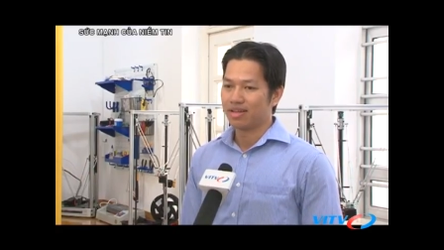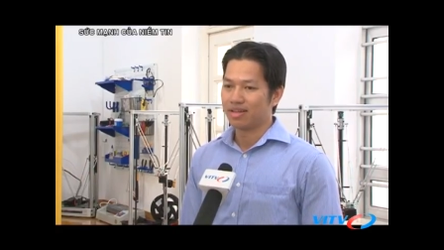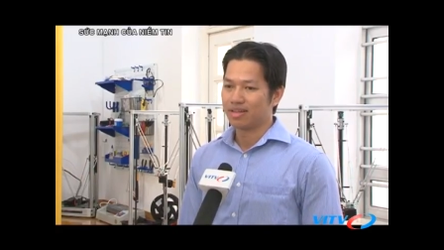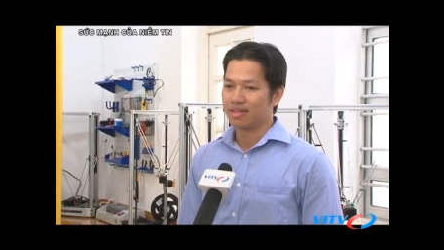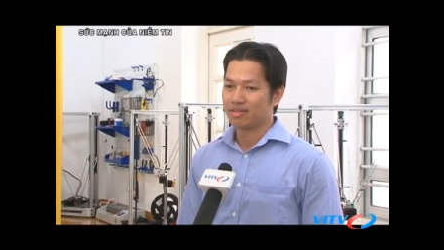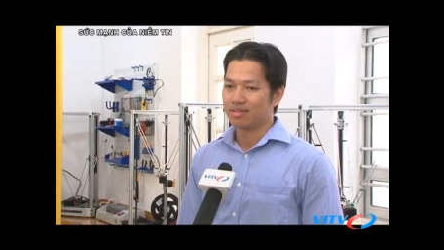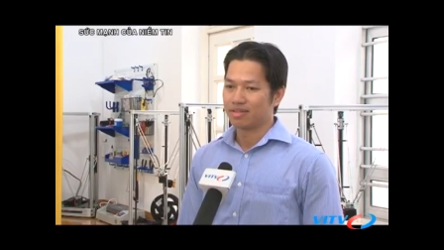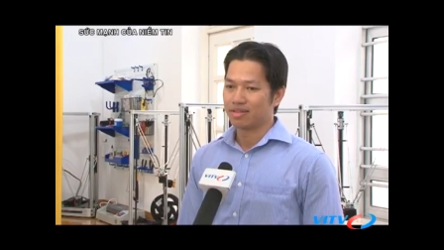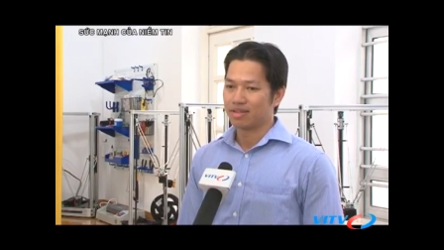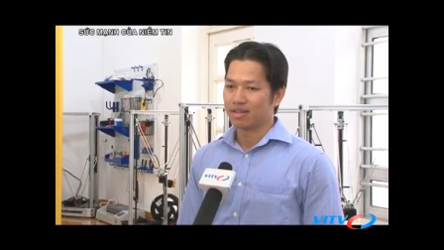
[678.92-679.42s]
uh,
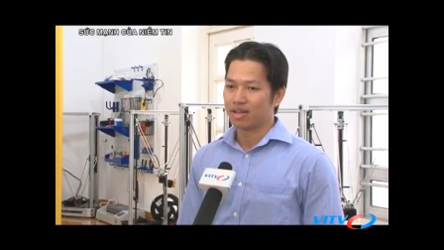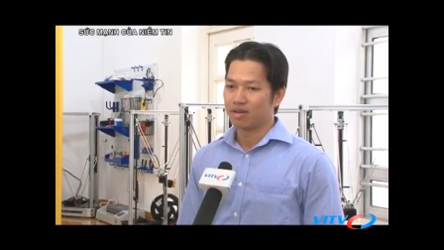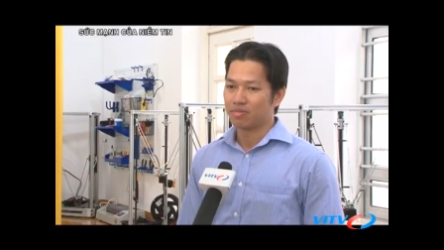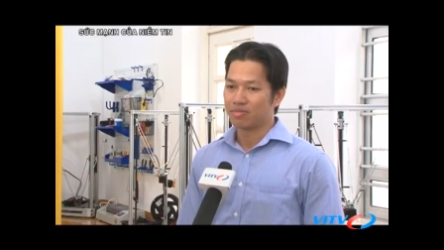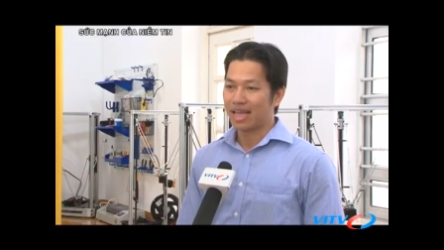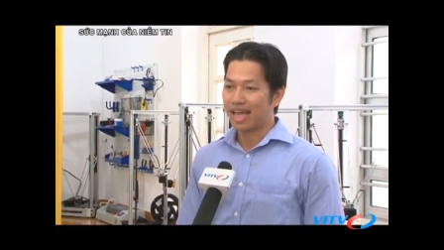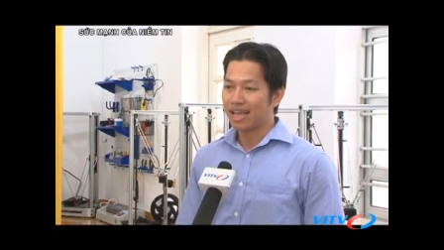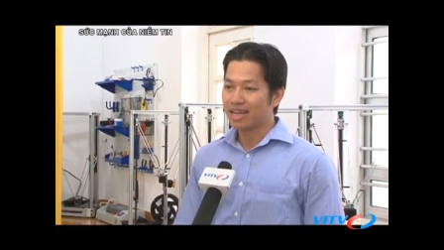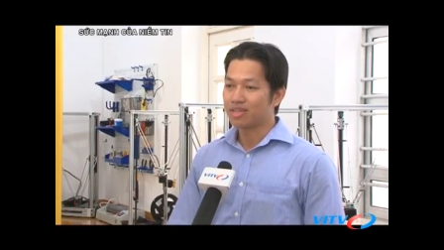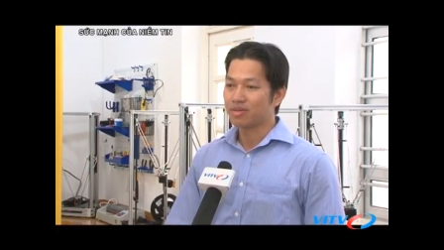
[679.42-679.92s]
cộng
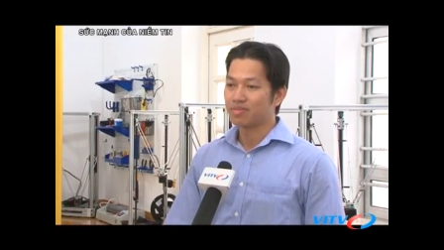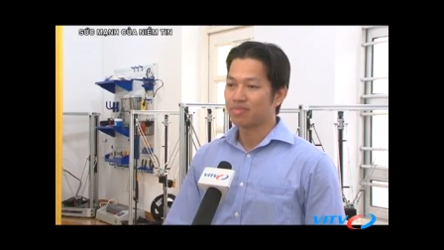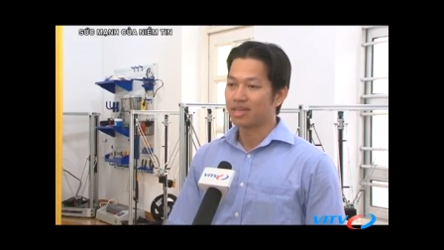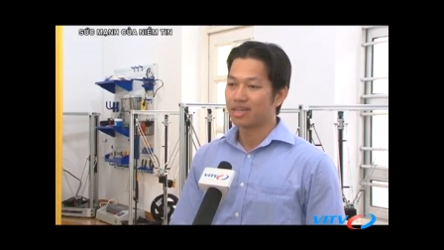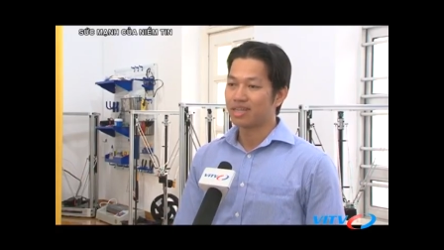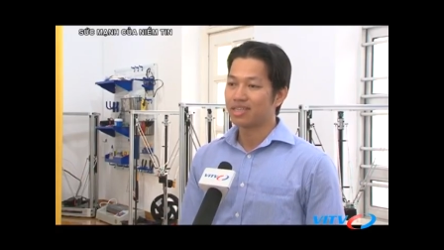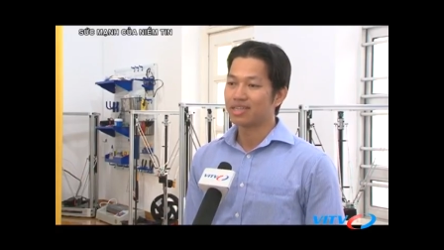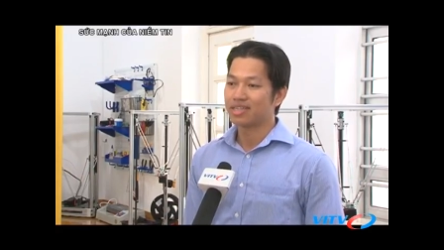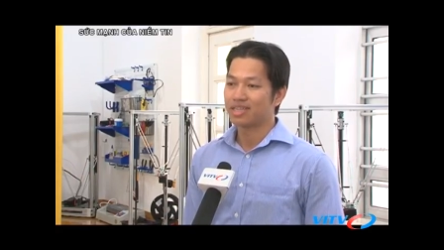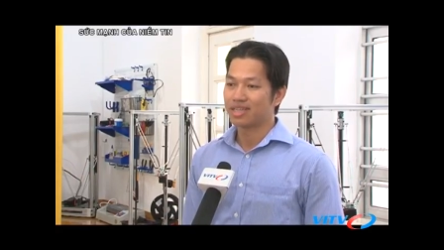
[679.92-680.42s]
tác trong những
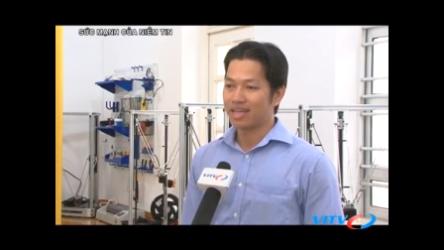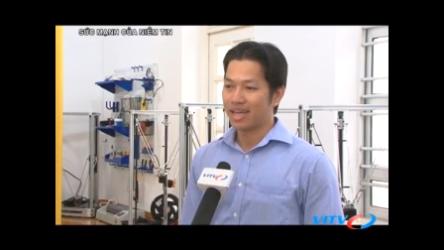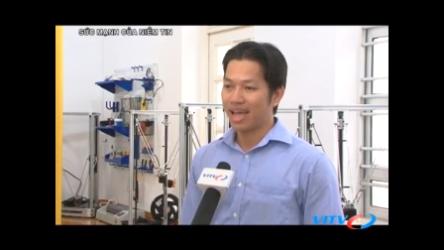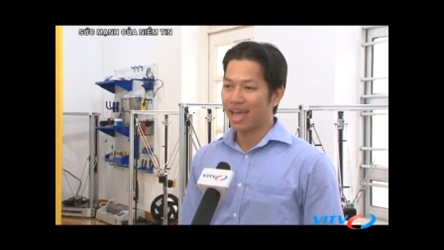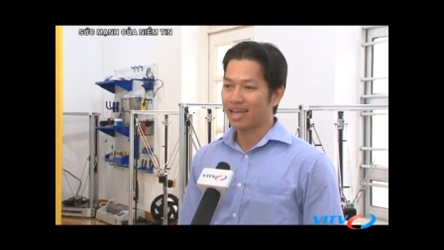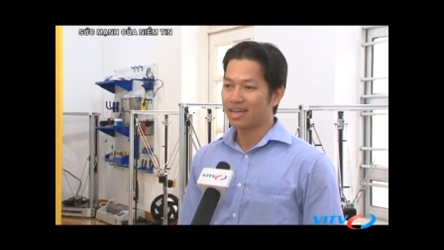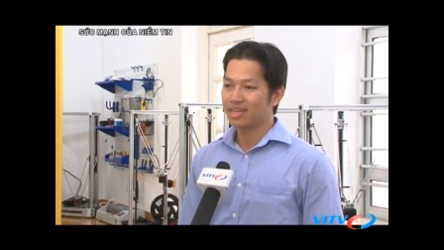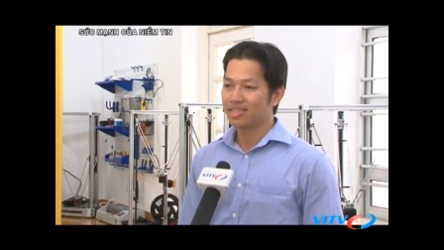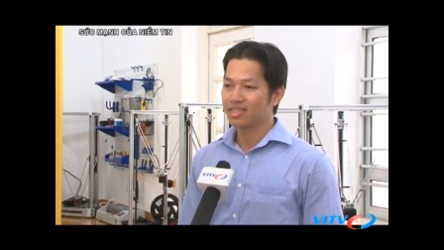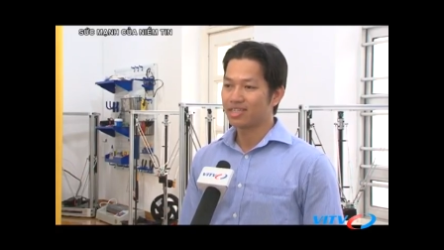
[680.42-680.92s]
cái chương trình
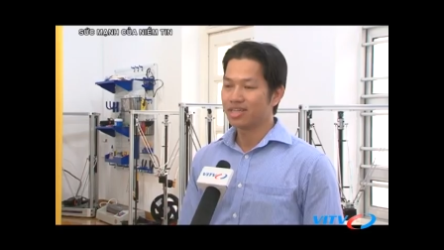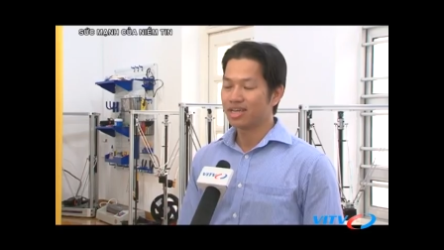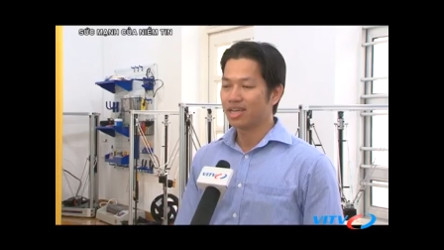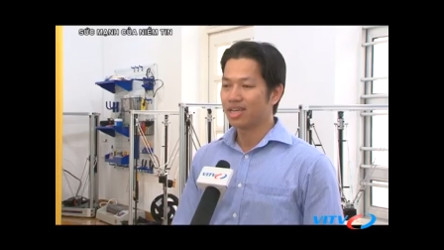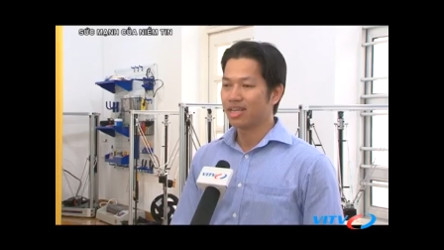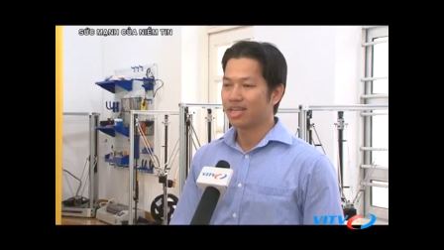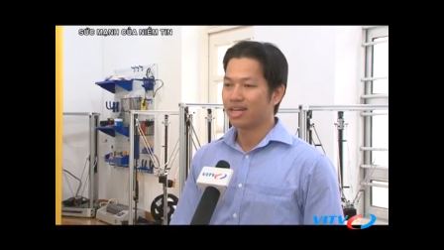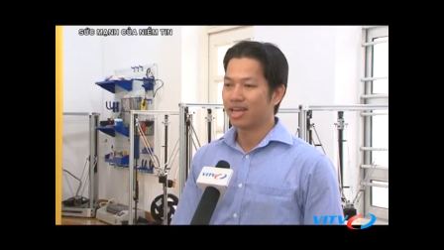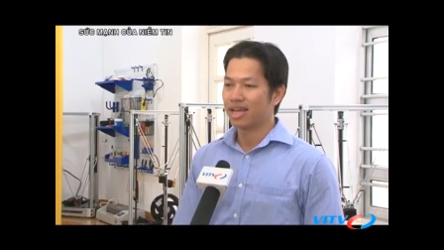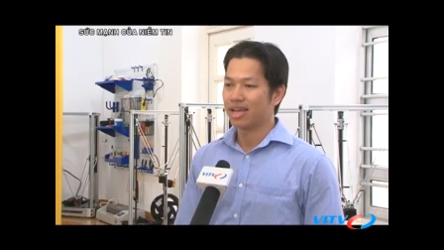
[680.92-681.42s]
khác trước
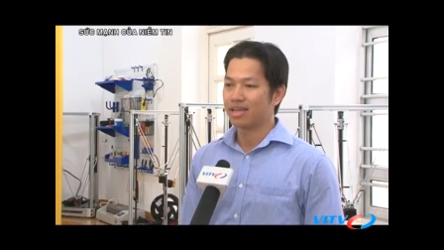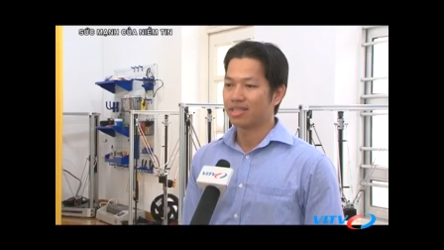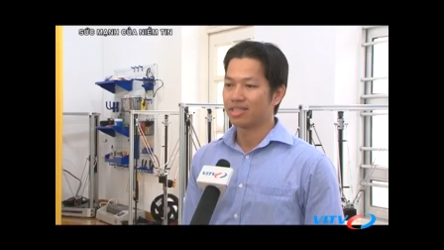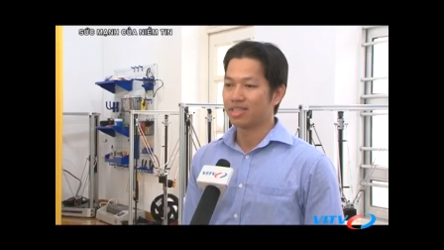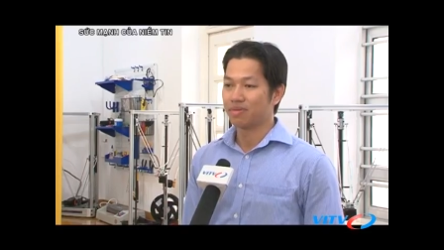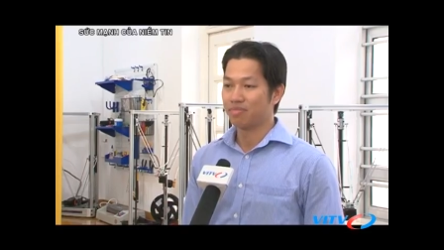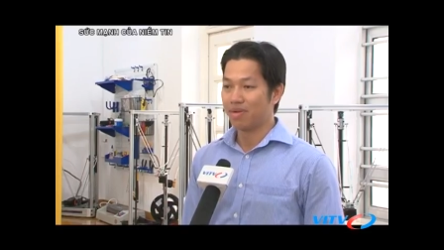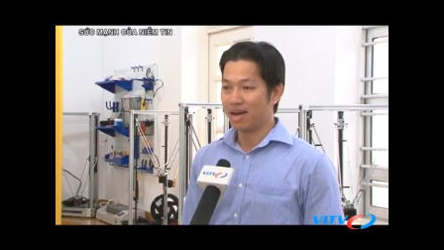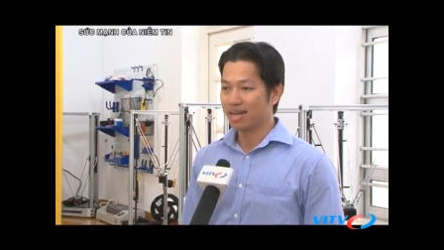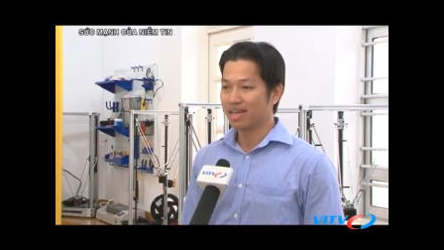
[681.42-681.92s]
khi là
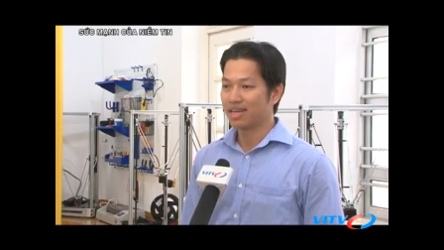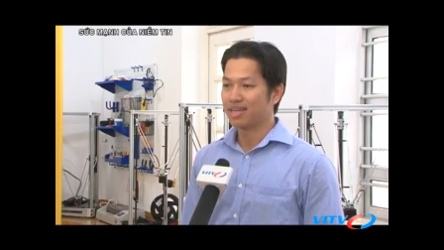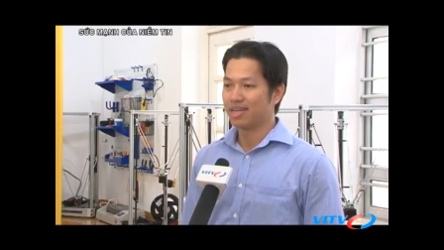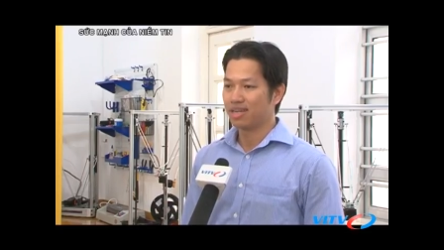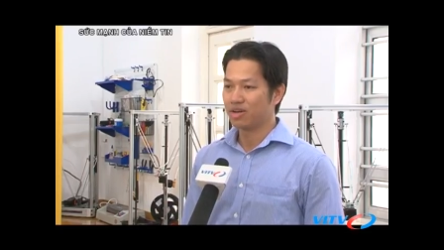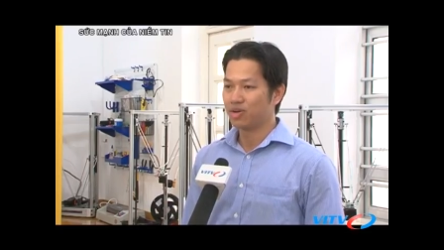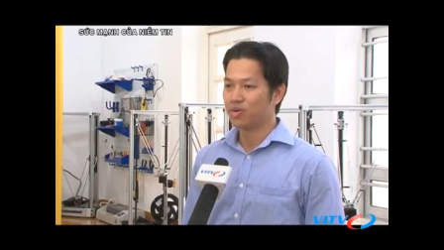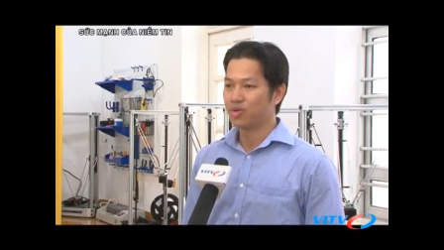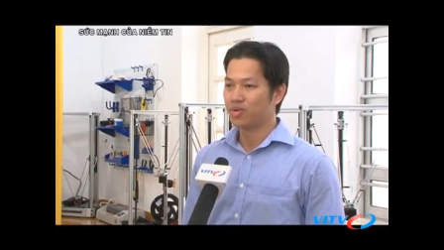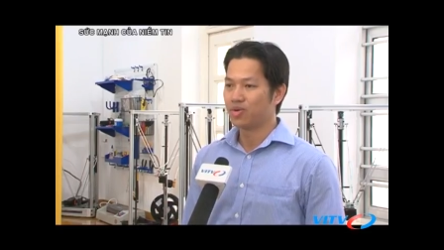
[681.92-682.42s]
chị mở cái
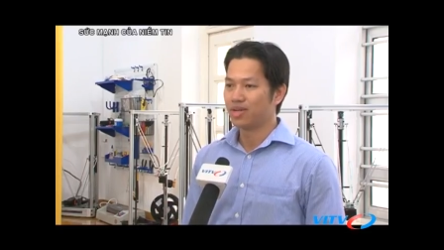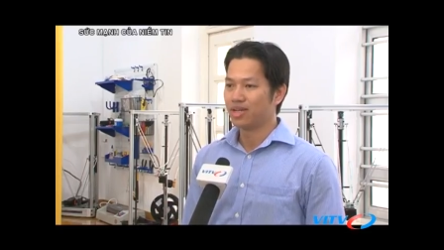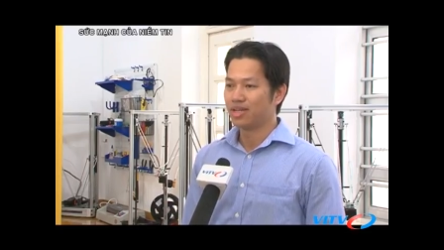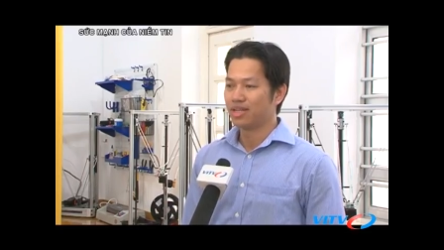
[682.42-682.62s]
Inedu